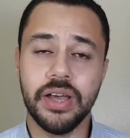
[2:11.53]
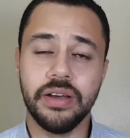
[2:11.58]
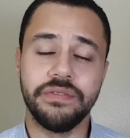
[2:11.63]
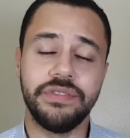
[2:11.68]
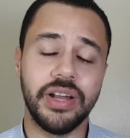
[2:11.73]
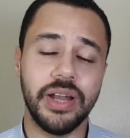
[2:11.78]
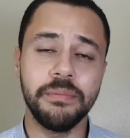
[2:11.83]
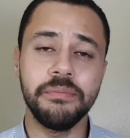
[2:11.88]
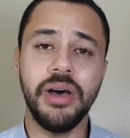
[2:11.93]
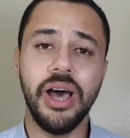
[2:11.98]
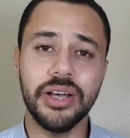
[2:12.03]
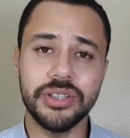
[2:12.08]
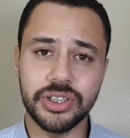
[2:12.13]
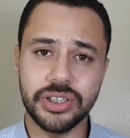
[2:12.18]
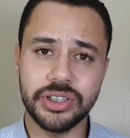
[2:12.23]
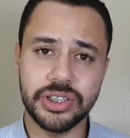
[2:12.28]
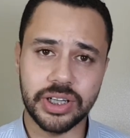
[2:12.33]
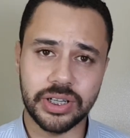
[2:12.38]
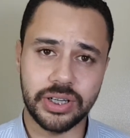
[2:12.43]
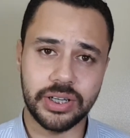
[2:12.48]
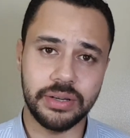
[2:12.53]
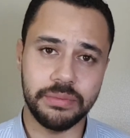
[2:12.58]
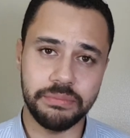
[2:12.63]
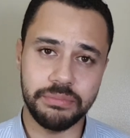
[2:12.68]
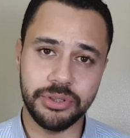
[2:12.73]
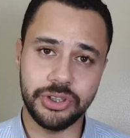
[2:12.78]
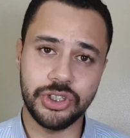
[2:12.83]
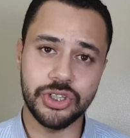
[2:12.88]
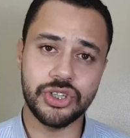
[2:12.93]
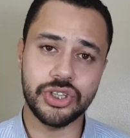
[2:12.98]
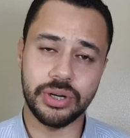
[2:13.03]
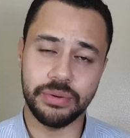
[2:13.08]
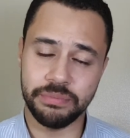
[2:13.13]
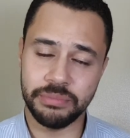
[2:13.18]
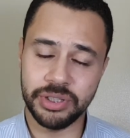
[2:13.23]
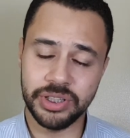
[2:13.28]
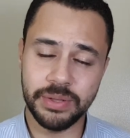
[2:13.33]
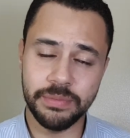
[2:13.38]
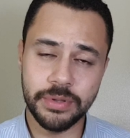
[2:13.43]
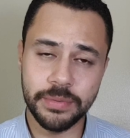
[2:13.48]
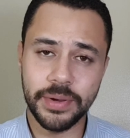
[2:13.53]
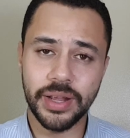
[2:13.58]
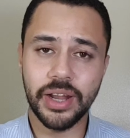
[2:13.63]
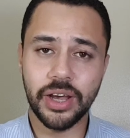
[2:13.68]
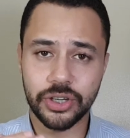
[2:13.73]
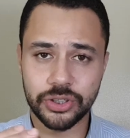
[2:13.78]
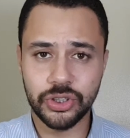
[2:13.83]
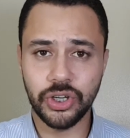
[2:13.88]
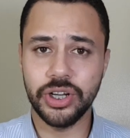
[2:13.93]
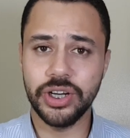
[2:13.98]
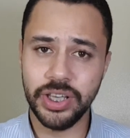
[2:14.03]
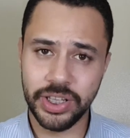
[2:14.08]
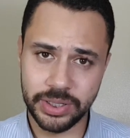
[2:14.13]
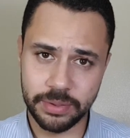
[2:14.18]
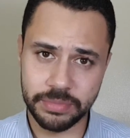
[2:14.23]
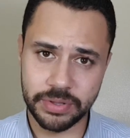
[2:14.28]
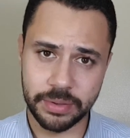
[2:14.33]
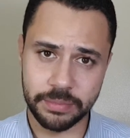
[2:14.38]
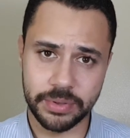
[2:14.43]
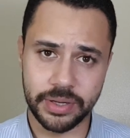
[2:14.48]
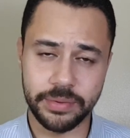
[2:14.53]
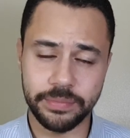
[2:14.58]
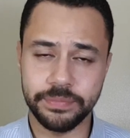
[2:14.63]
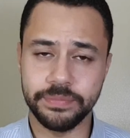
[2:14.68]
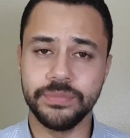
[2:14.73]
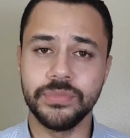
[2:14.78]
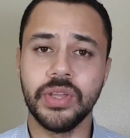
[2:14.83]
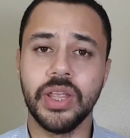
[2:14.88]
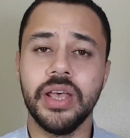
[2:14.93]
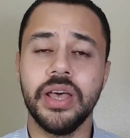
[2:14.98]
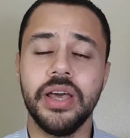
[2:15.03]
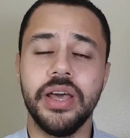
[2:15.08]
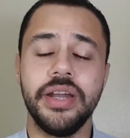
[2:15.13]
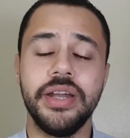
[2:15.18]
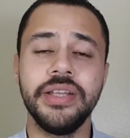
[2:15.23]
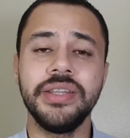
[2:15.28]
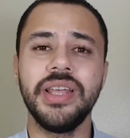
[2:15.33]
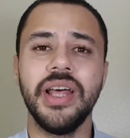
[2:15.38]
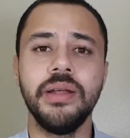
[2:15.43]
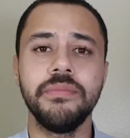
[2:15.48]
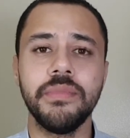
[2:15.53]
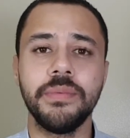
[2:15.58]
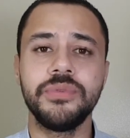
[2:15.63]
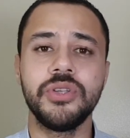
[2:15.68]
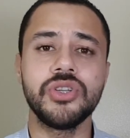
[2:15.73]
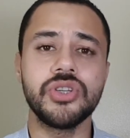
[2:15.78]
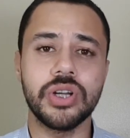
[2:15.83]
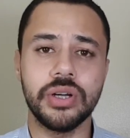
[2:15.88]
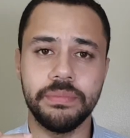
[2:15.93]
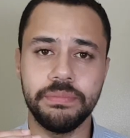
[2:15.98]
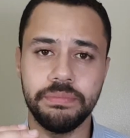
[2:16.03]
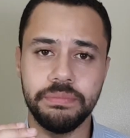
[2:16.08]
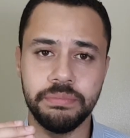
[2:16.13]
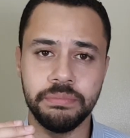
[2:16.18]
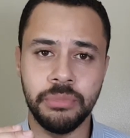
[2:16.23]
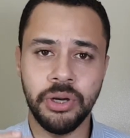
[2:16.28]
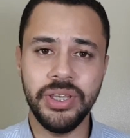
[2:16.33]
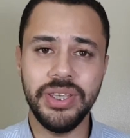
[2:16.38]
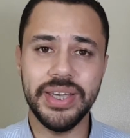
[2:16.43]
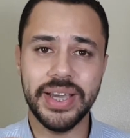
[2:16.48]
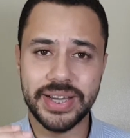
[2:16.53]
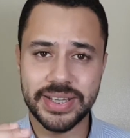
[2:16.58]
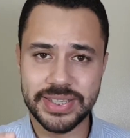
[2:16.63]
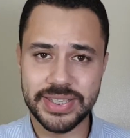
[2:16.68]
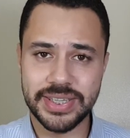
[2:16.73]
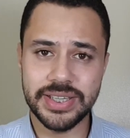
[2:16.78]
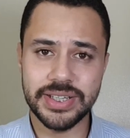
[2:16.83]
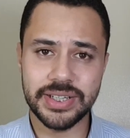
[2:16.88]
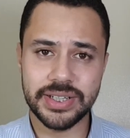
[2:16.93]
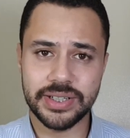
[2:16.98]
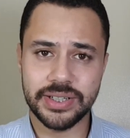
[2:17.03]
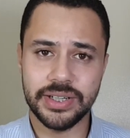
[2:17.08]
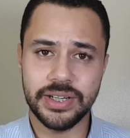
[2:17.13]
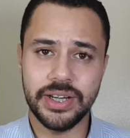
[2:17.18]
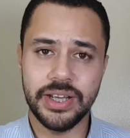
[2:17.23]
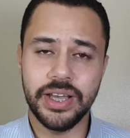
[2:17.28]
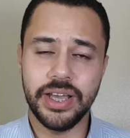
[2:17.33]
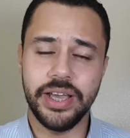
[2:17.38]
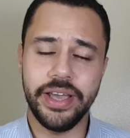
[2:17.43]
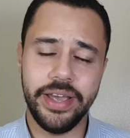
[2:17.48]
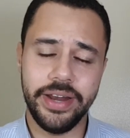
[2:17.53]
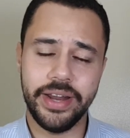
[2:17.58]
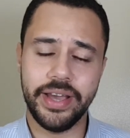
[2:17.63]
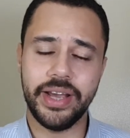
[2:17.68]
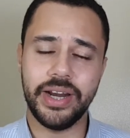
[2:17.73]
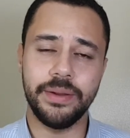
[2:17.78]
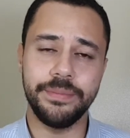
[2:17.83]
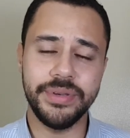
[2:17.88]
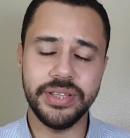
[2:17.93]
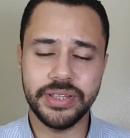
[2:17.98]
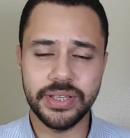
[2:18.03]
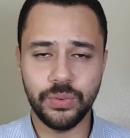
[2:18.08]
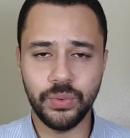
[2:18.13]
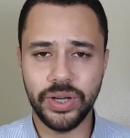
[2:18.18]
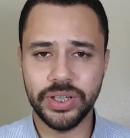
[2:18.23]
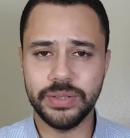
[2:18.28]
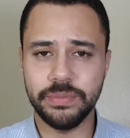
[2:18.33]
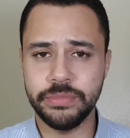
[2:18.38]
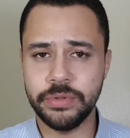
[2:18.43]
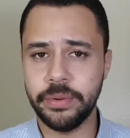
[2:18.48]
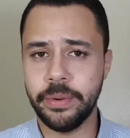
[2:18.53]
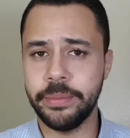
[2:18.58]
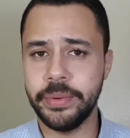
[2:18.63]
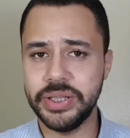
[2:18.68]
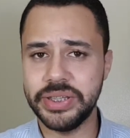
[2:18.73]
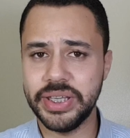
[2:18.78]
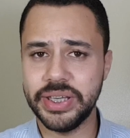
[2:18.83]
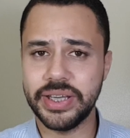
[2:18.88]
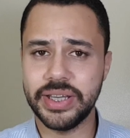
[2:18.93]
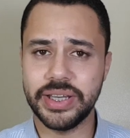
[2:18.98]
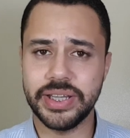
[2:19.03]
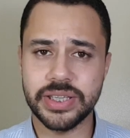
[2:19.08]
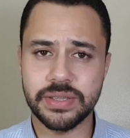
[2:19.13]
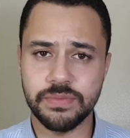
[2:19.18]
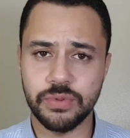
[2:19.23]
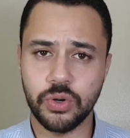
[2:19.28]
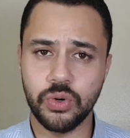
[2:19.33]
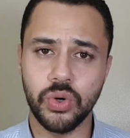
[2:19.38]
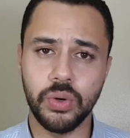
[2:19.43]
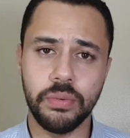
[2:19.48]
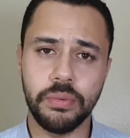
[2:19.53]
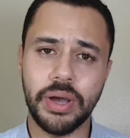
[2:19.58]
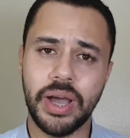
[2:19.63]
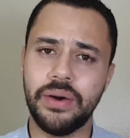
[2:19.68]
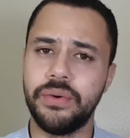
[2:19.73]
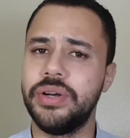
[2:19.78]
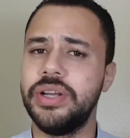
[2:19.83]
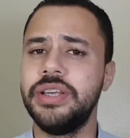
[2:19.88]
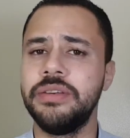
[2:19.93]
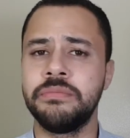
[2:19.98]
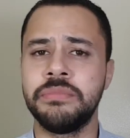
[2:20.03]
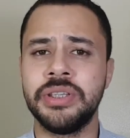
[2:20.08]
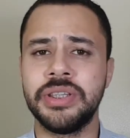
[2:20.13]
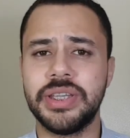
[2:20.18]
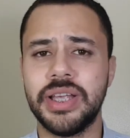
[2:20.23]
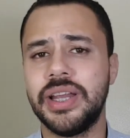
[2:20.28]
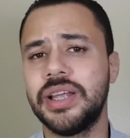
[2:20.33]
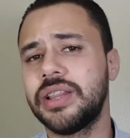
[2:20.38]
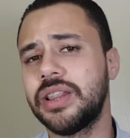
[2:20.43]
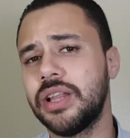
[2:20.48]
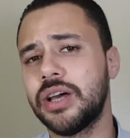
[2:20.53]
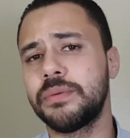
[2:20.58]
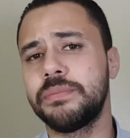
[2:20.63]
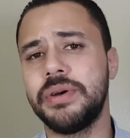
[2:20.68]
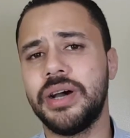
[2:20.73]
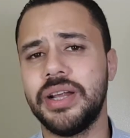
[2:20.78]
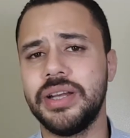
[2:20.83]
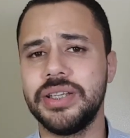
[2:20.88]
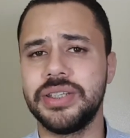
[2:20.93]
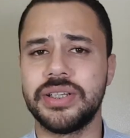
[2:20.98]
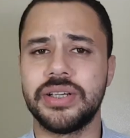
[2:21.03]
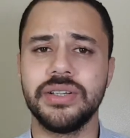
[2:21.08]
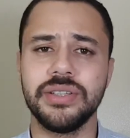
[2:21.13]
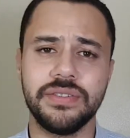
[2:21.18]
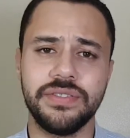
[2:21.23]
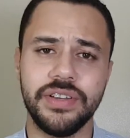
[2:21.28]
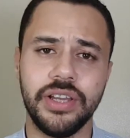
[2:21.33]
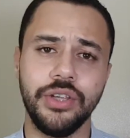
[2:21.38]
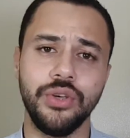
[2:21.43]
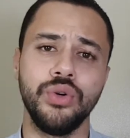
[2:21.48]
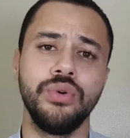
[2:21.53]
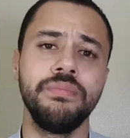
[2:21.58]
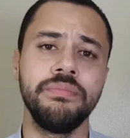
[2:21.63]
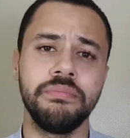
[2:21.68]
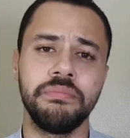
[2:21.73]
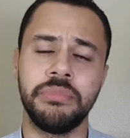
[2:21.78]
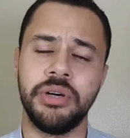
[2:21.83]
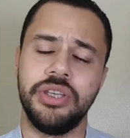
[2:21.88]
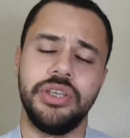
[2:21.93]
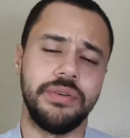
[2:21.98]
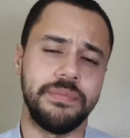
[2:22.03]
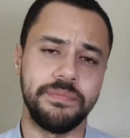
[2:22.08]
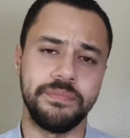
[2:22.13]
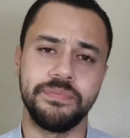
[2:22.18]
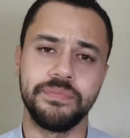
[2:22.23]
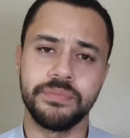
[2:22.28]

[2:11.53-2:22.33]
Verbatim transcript: فلما حضرتك بتشرب من ضمن بقى الاخطاء اللي احنا بنعملها ان انت لما بتشرب ميه كتير احنا اغلبيه الوقت بنبقى محتاج الجسم كله بيبقى حوالي من 3 ل 4 لترات في اليوم ميه